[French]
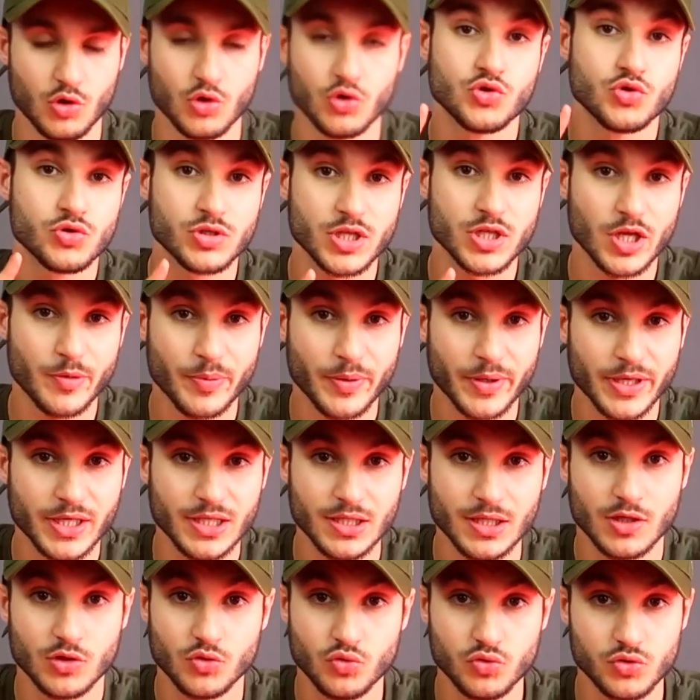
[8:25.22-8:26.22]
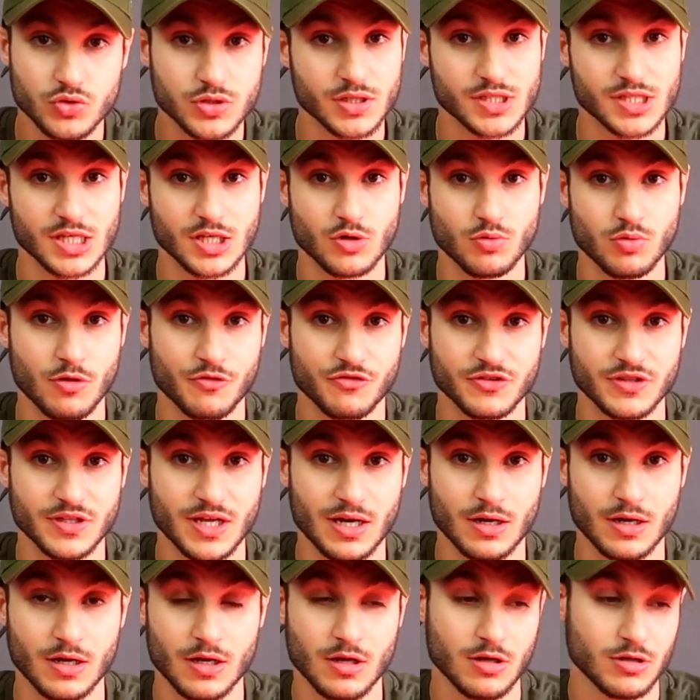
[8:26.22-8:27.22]
le juste prix, tout ça c'est quoi au
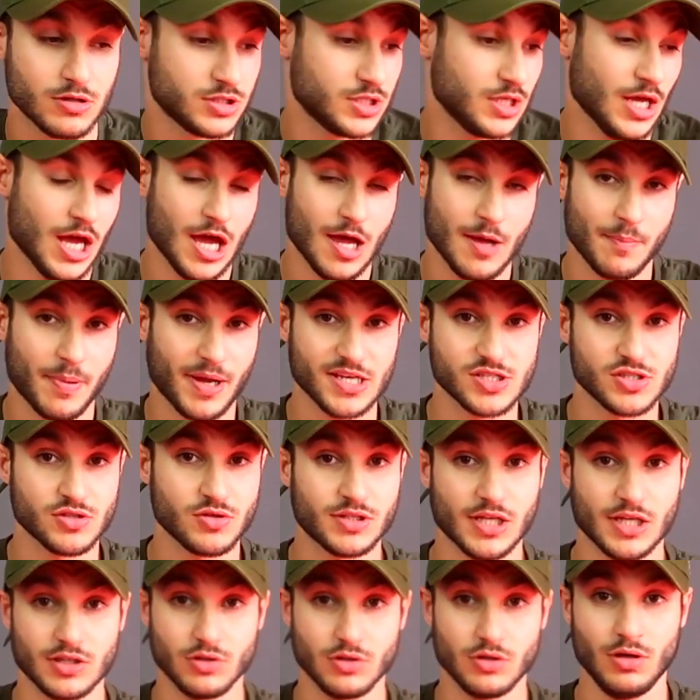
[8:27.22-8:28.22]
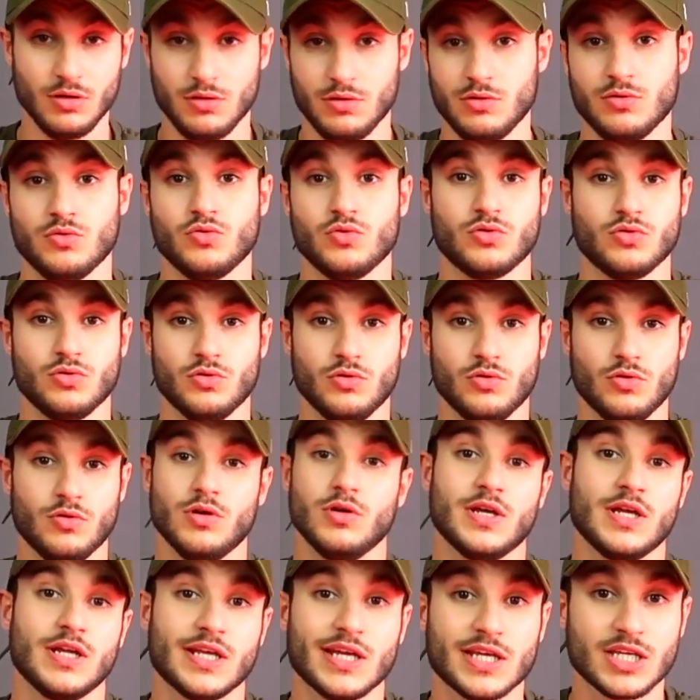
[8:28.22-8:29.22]
final C'est un présentateur, donc euh,
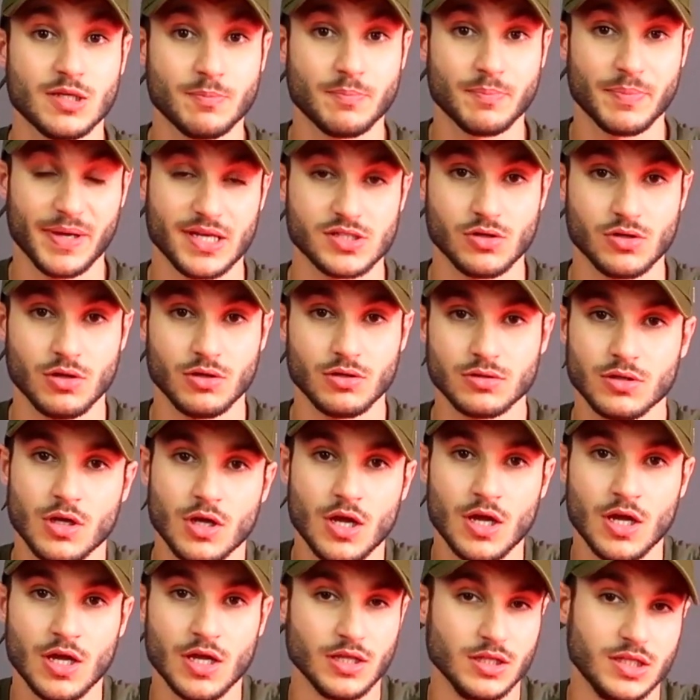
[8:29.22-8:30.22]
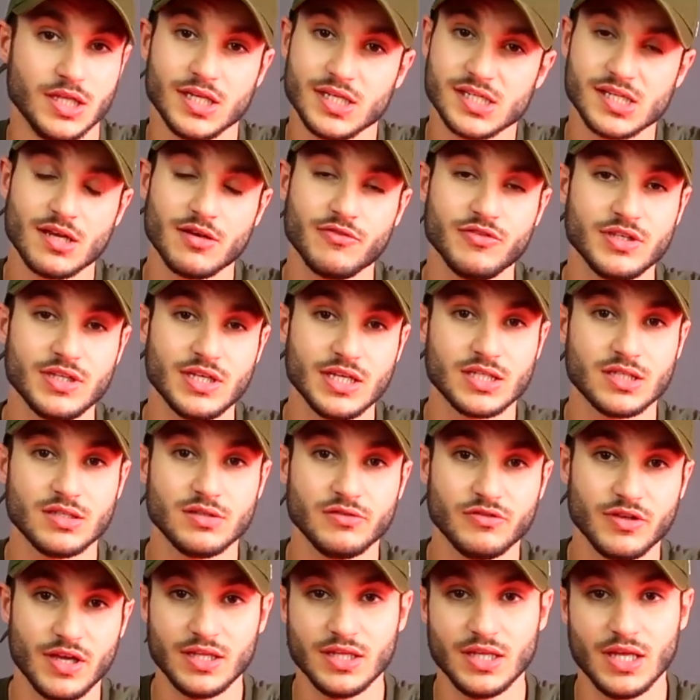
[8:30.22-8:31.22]
quelqu'un qui présente, des invités
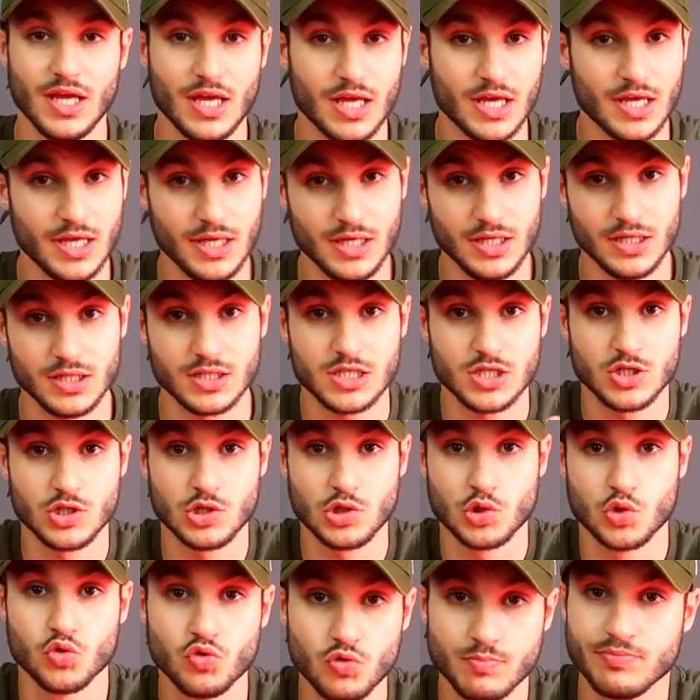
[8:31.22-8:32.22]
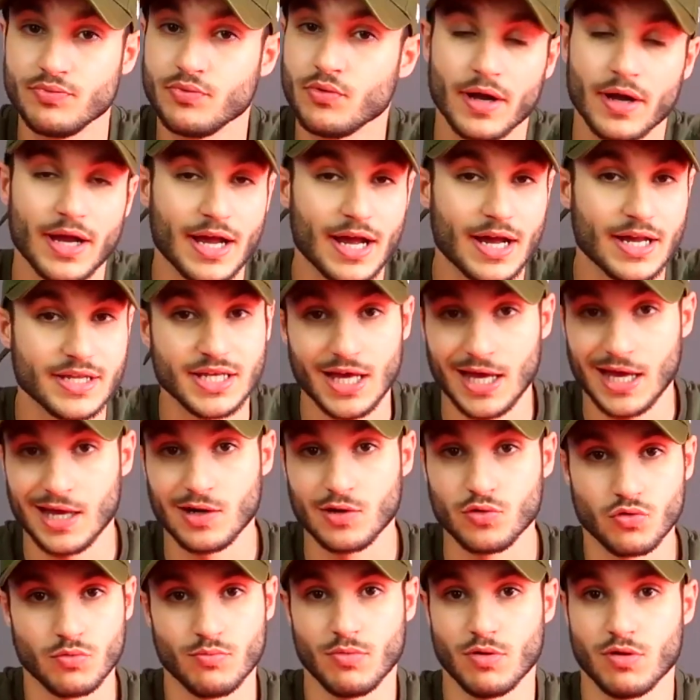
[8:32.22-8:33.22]
qui viennent et qui jouent pour gagner
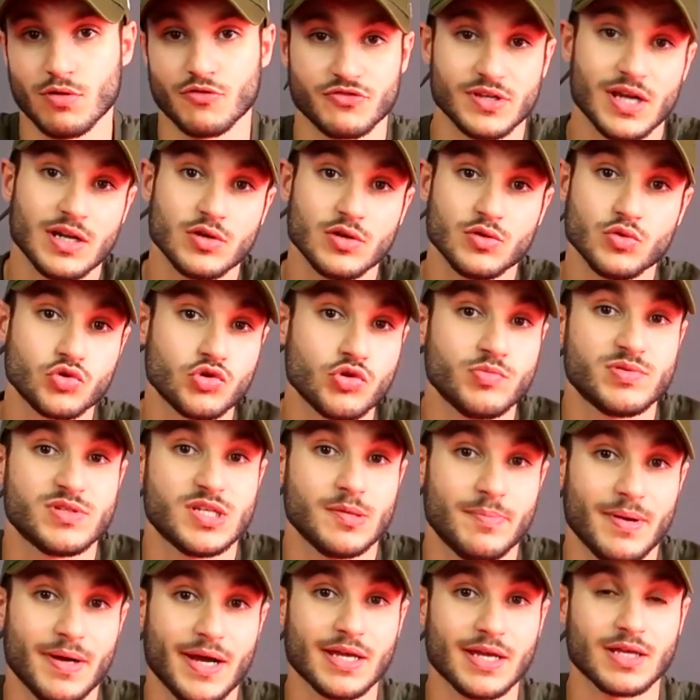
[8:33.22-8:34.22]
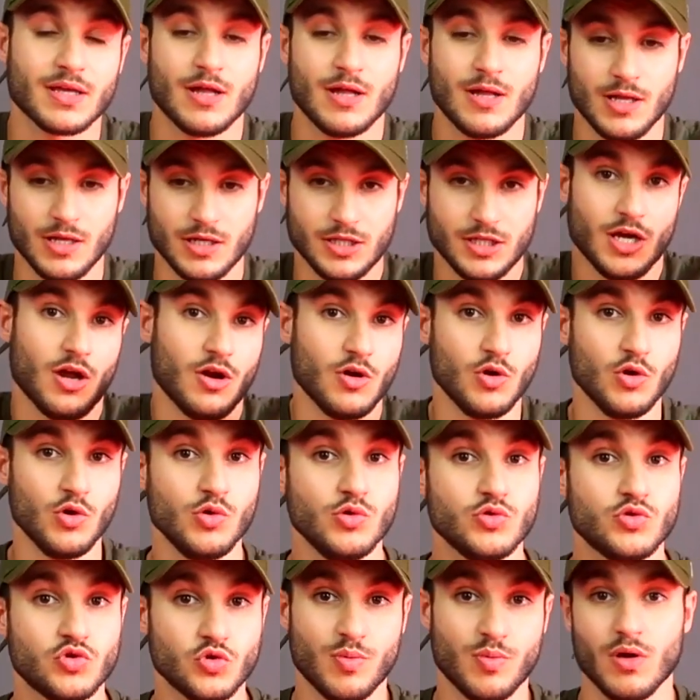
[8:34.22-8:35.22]
un lot. au final, YouTube c'est pareil, il y a
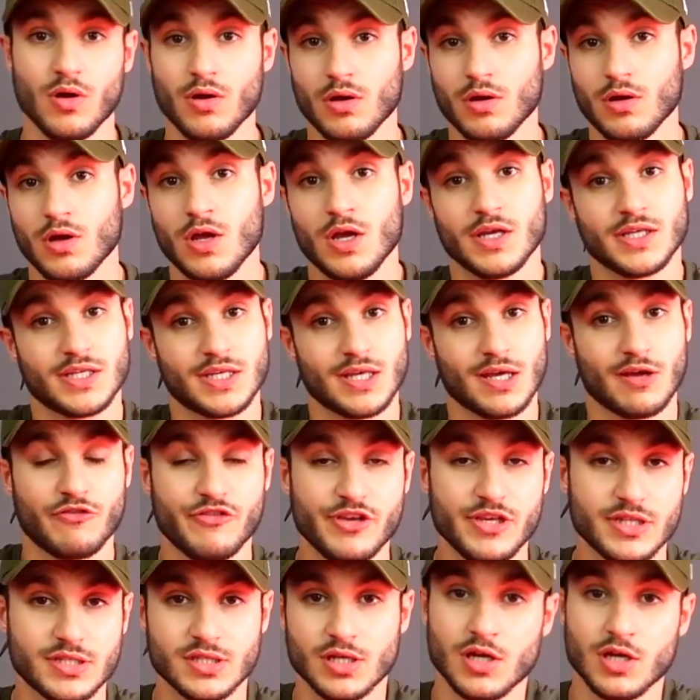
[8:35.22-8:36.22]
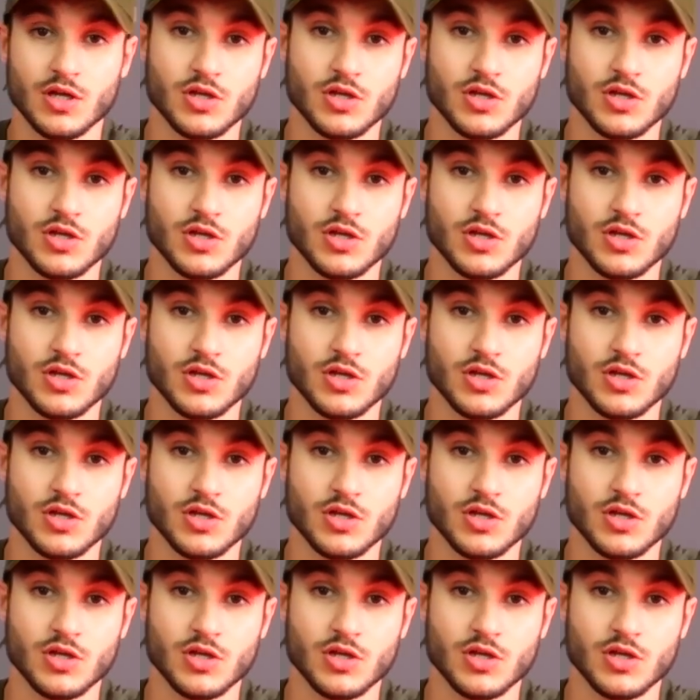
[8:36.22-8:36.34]
le youtubeur qui invite